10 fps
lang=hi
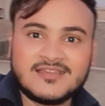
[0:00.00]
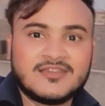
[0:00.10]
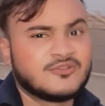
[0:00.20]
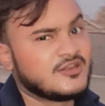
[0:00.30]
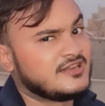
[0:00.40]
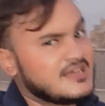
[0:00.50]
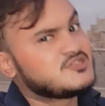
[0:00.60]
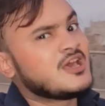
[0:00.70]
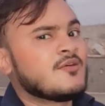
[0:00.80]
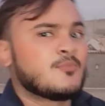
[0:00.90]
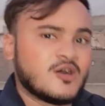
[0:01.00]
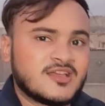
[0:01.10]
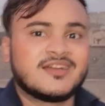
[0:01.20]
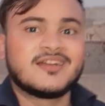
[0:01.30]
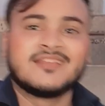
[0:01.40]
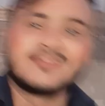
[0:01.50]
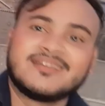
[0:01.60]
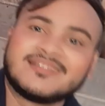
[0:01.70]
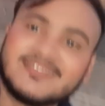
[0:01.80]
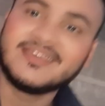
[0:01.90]
क्योंकि डक जो है वो बहुत ज़्यादा गंदगी
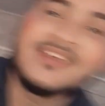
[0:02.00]
करती है